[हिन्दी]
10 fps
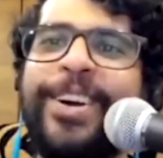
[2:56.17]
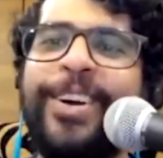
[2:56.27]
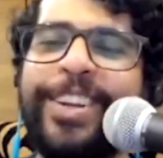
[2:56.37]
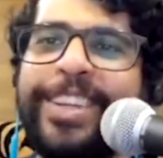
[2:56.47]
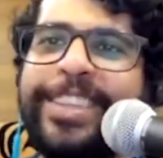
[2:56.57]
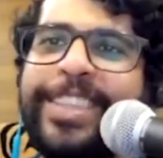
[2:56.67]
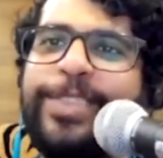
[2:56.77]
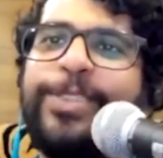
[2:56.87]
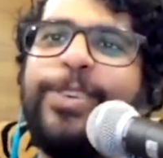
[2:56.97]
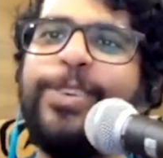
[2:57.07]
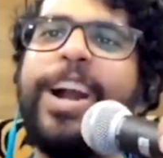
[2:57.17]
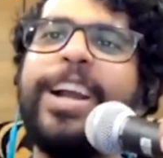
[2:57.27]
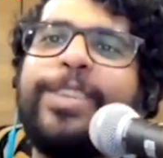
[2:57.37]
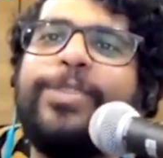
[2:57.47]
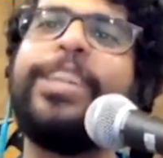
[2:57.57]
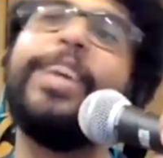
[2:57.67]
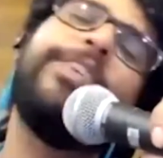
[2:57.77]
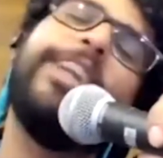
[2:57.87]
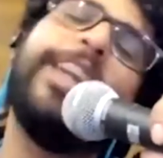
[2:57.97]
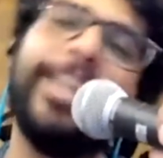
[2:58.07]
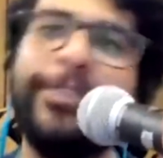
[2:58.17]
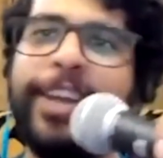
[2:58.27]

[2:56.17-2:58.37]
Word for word: और अगर 300 लोग आ गए तो डेफिनेटली